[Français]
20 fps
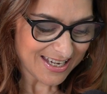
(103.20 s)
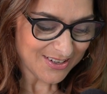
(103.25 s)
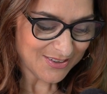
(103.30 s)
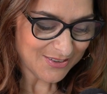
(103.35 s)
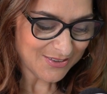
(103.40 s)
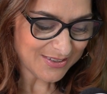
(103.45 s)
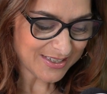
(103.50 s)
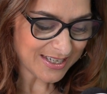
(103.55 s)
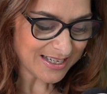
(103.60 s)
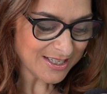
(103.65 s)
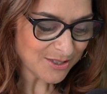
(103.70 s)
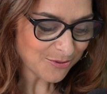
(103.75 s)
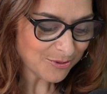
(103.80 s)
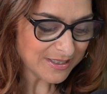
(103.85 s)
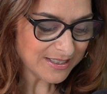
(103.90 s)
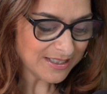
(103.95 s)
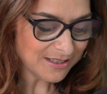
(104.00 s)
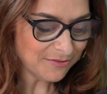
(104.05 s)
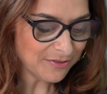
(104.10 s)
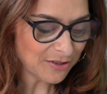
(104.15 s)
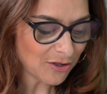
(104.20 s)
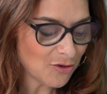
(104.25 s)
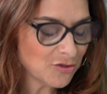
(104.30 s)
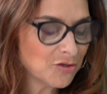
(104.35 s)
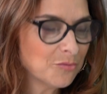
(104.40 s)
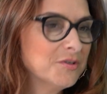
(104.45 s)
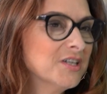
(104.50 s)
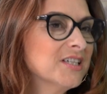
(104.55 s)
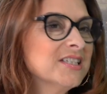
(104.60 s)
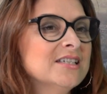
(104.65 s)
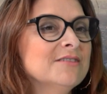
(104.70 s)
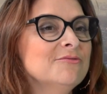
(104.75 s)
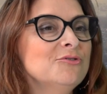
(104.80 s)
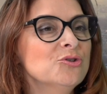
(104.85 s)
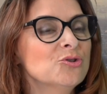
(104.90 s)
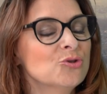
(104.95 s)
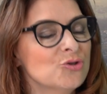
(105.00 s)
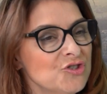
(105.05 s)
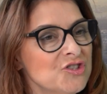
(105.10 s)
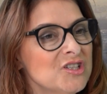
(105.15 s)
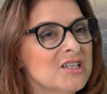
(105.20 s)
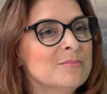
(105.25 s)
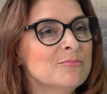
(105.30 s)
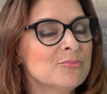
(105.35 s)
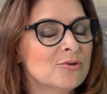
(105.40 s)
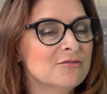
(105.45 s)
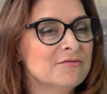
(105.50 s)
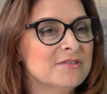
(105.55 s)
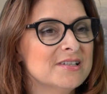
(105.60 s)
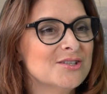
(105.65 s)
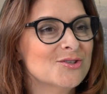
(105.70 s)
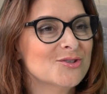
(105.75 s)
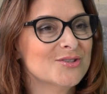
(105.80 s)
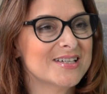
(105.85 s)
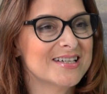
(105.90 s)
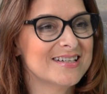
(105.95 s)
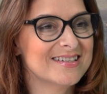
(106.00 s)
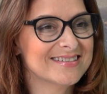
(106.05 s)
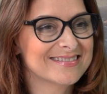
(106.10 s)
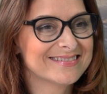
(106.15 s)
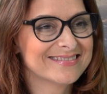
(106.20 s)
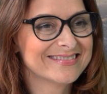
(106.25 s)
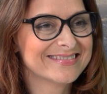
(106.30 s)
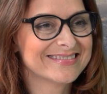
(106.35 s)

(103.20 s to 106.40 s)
Euh, quels sont les différents objectifs du coaching professionnel